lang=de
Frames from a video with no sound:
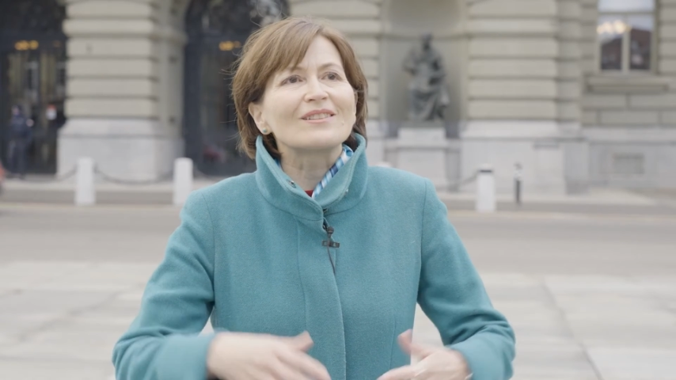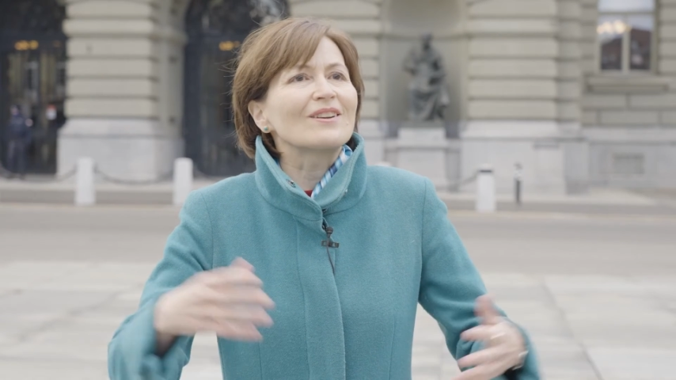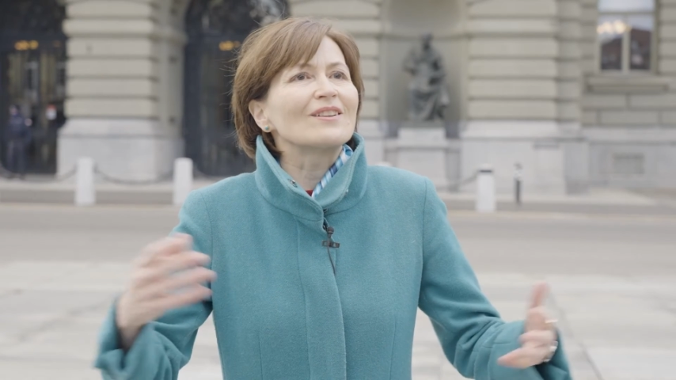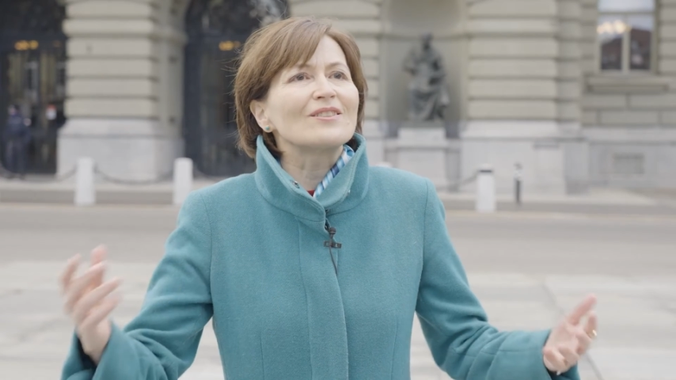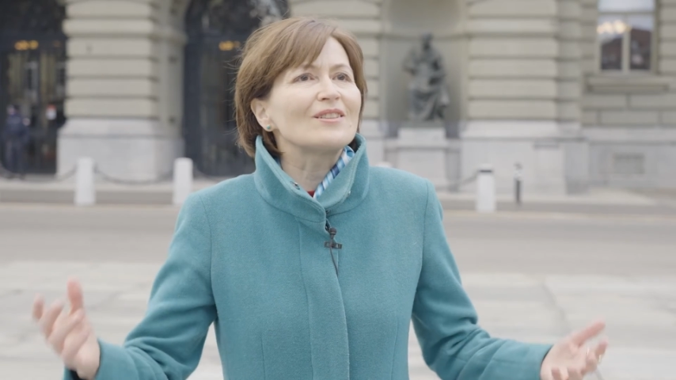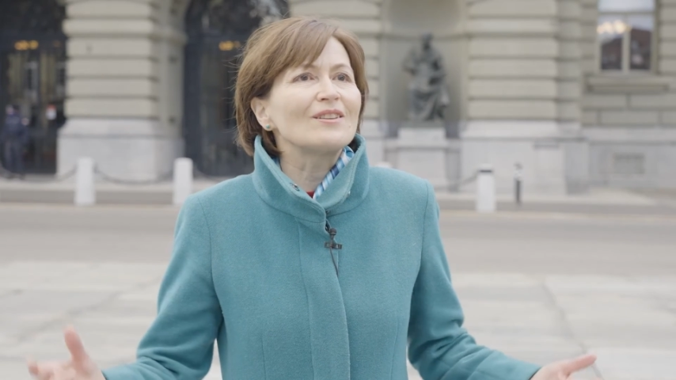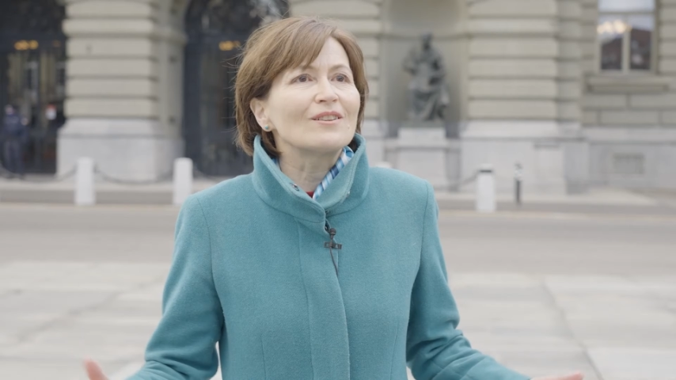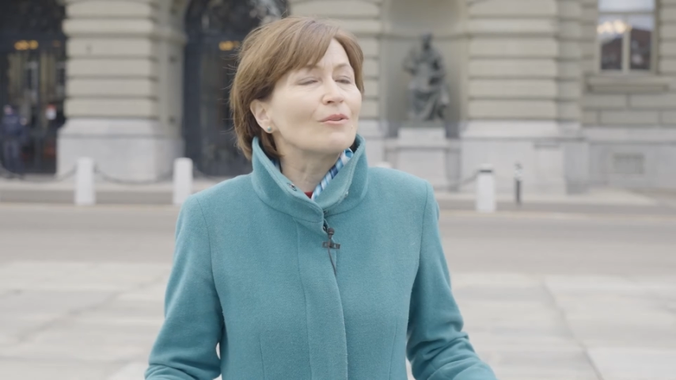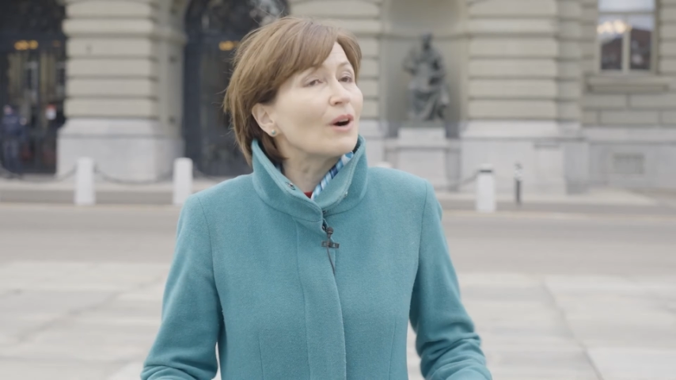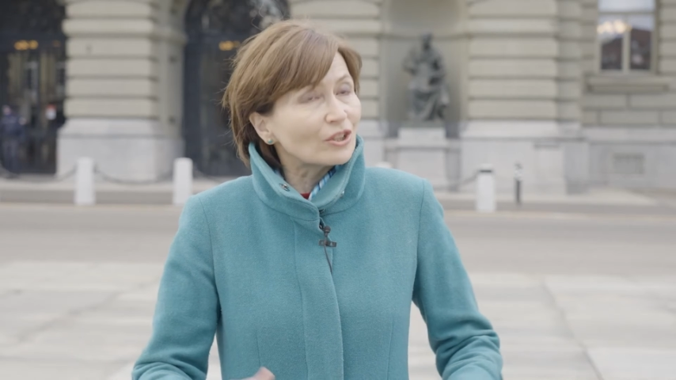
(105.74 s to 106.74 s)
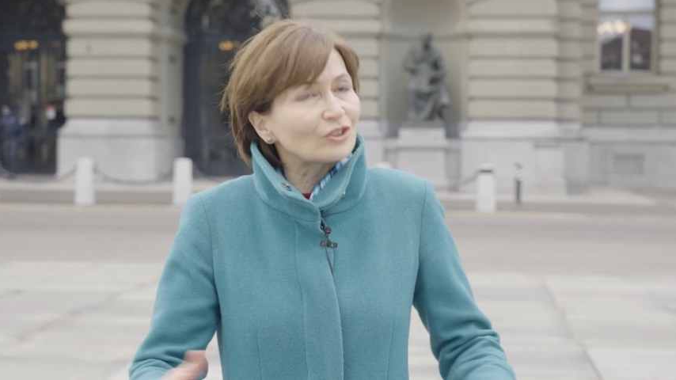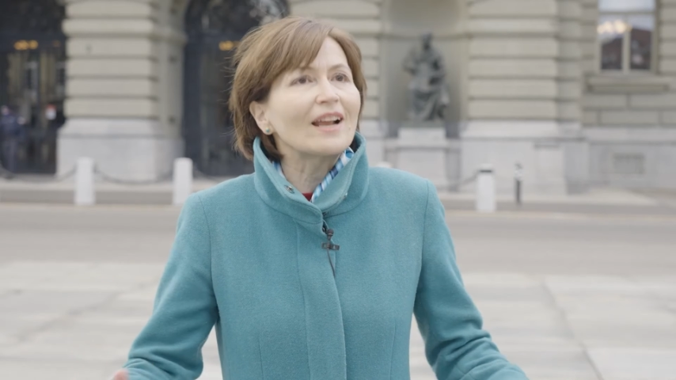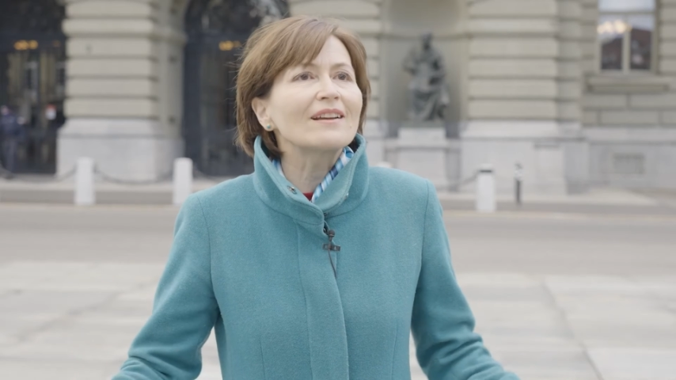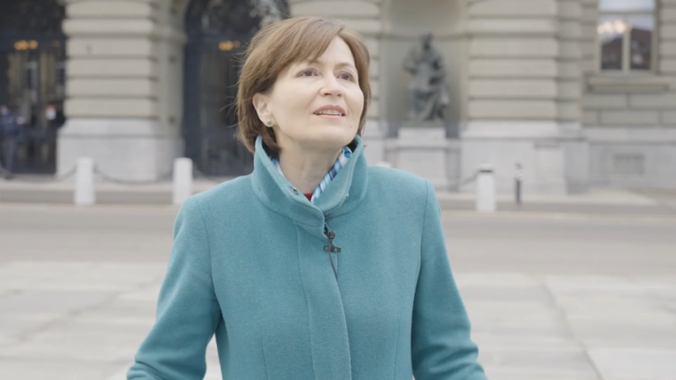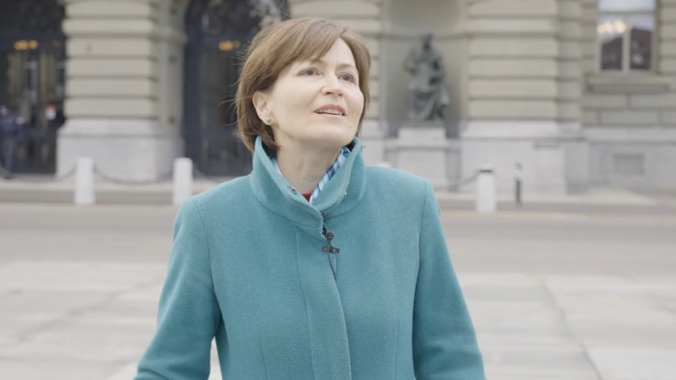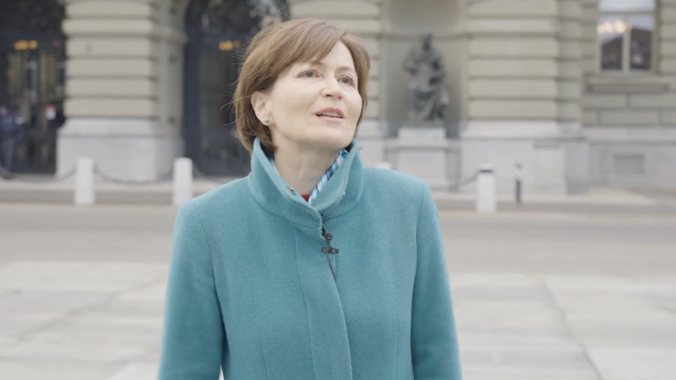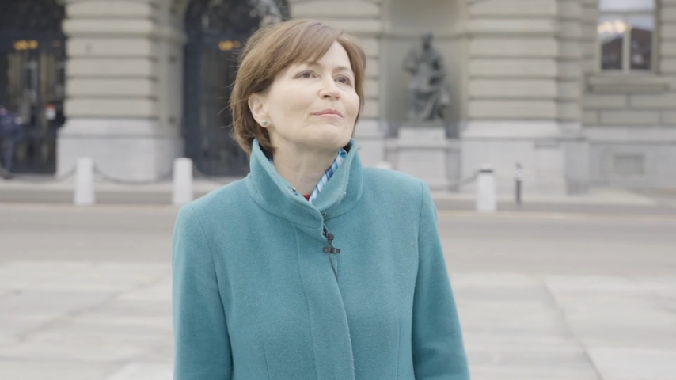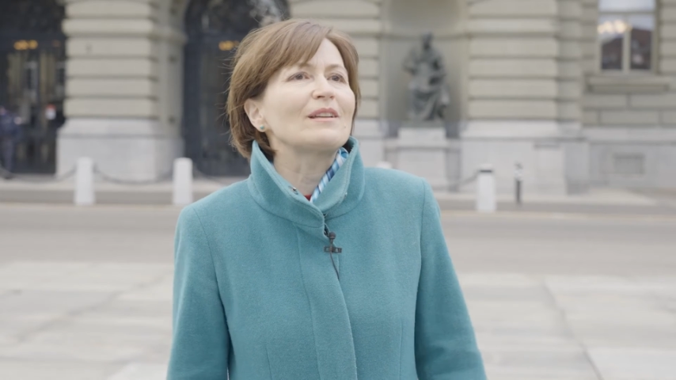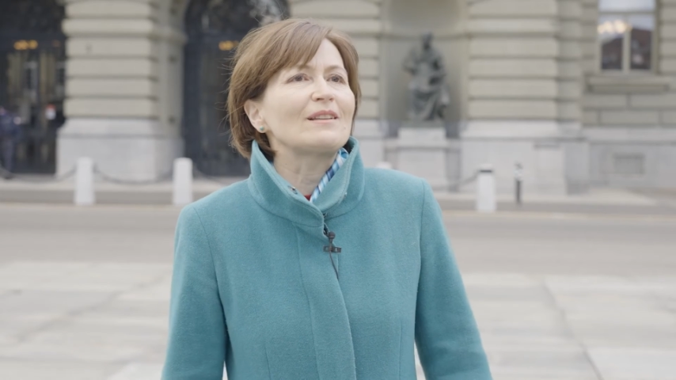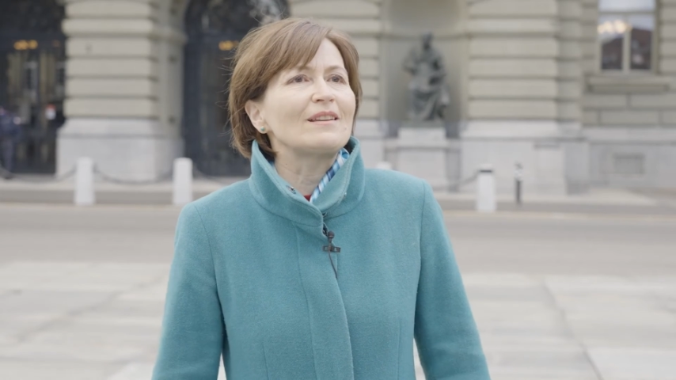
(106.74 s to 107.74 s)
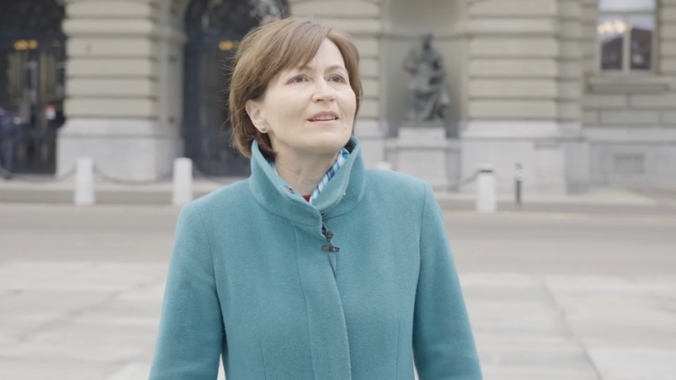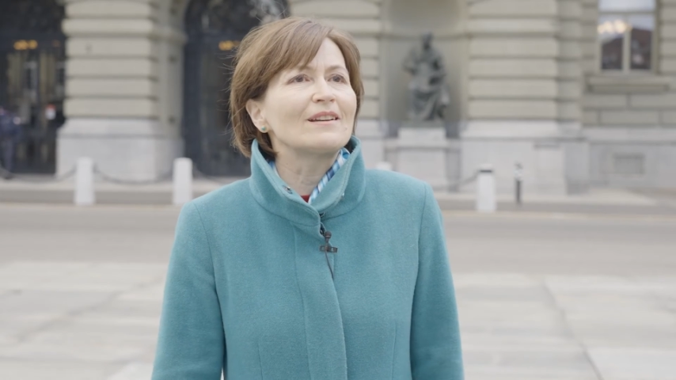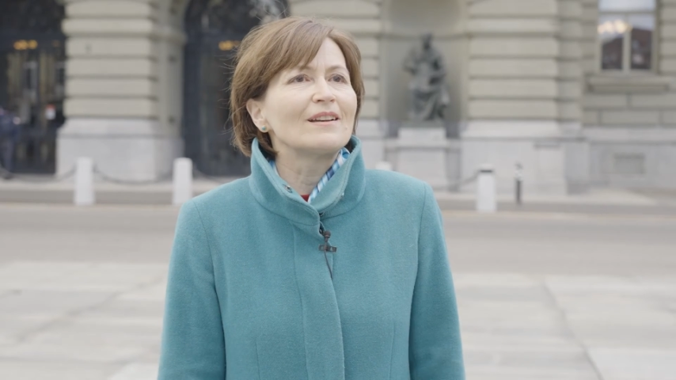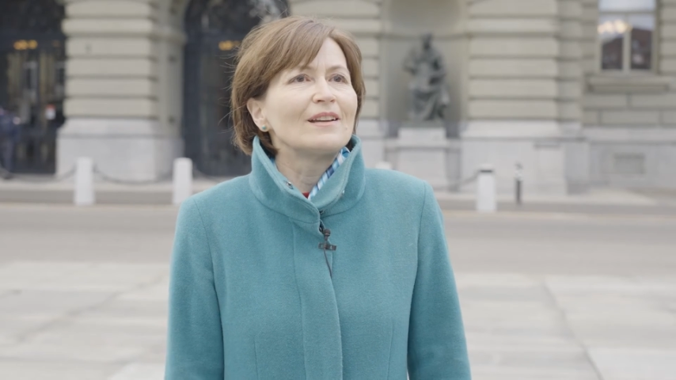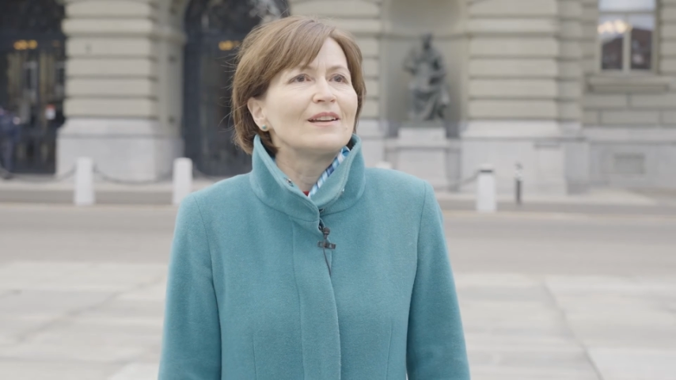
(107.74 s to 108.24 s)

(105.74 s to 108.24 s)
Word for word: die ganze auch anstrengende Arbeit hier